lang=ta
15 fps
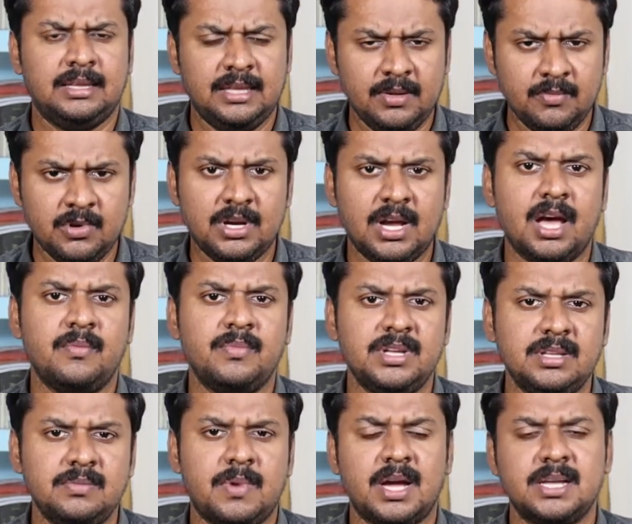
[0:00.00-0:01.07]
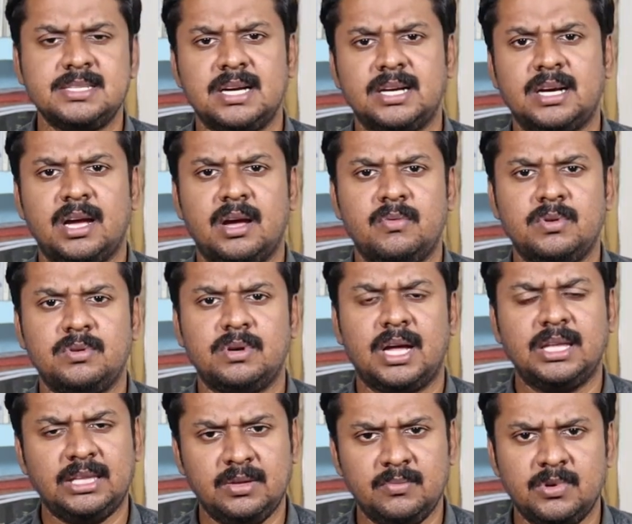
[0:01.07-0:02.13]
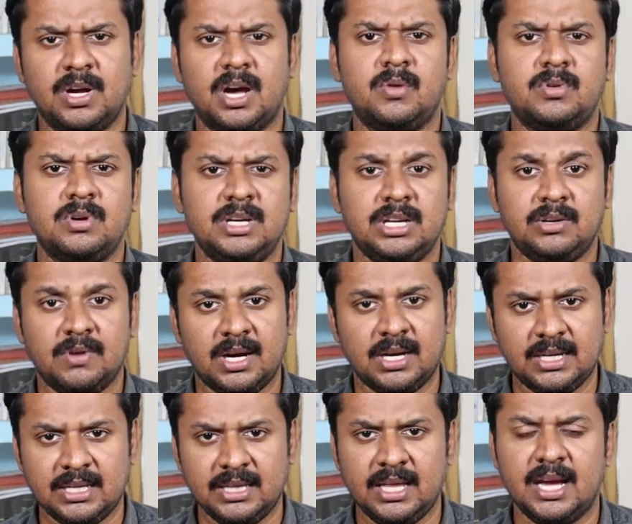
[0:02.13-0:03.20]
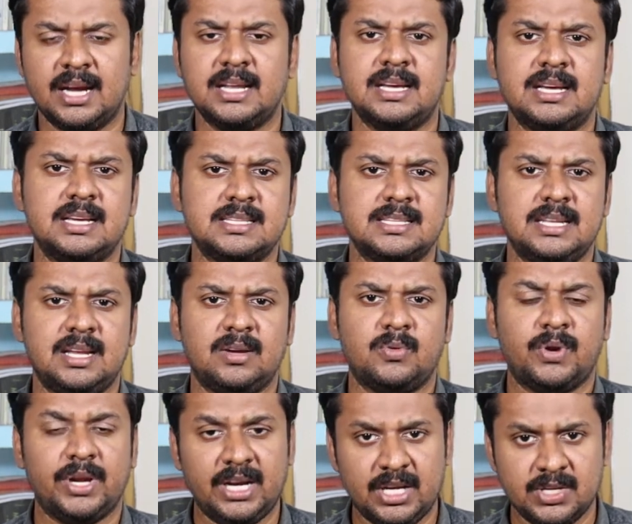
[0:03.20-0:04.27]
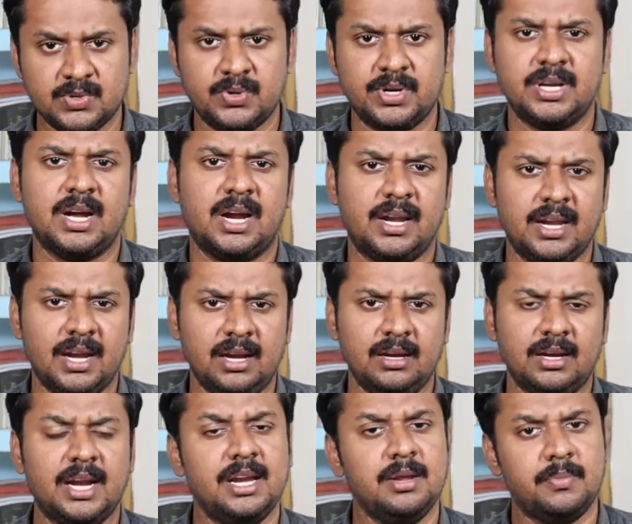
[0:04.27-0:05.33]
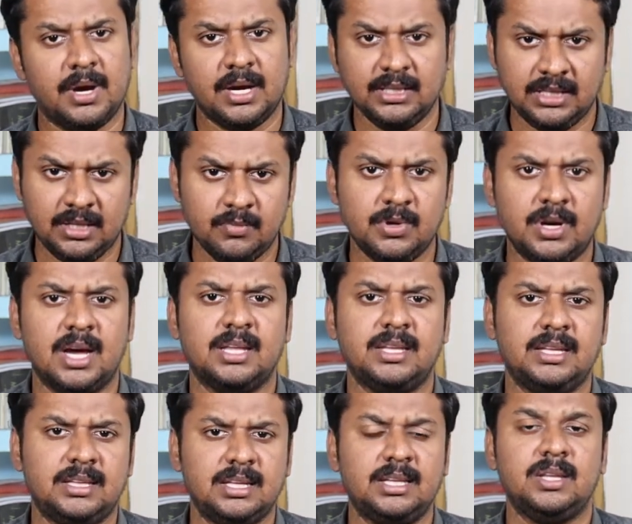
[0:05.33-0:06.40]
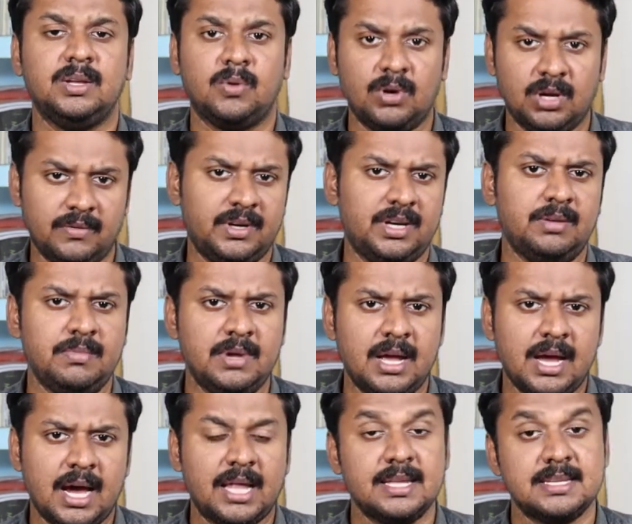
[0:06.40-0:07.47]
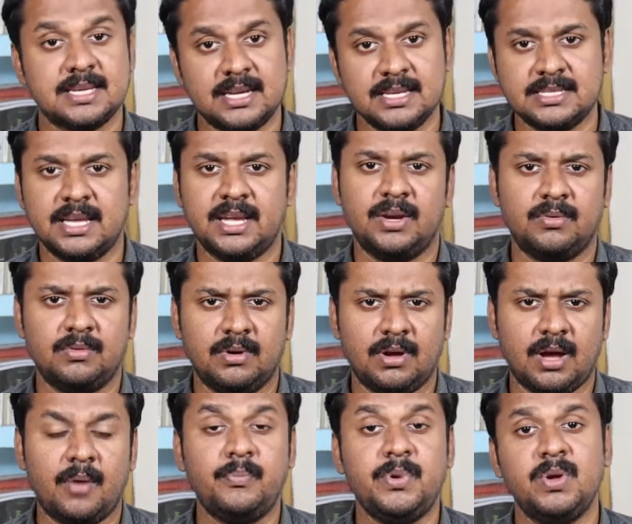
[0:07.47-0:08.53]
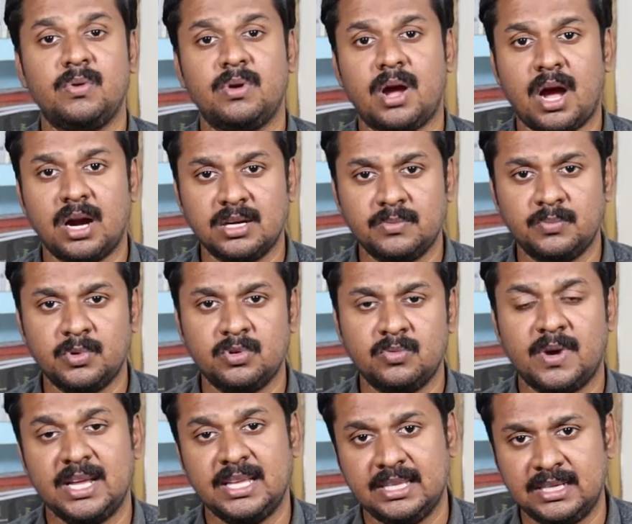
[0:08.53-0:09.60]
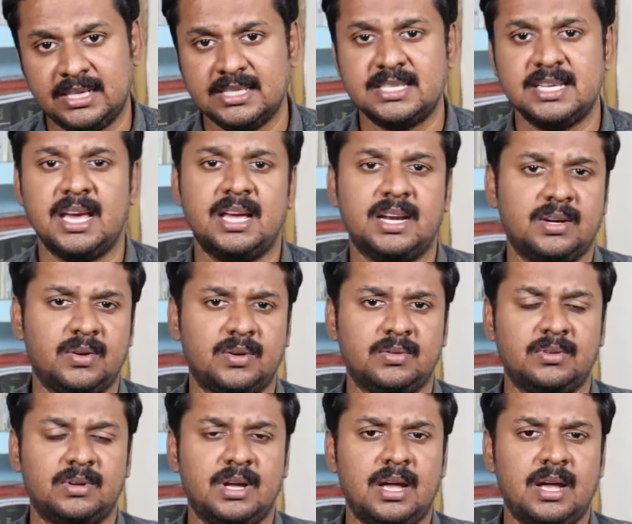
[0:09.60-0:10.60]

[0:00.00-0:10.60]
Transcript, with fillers: திமுக மீது பாஜகவோ அதிமுகவோ நிர்வாக ரீதியான சில குறைகளை சுட்டிக்காட்டினால் கண்டிப்பாக திமுக அதை திருத்தி கொள்ள வேண்டும் அதை சரி செய்யணும் அப்படி ஒரு ஆக்கப்பூர்வமான எதிர்க்கட்சியாக இருக்கணும்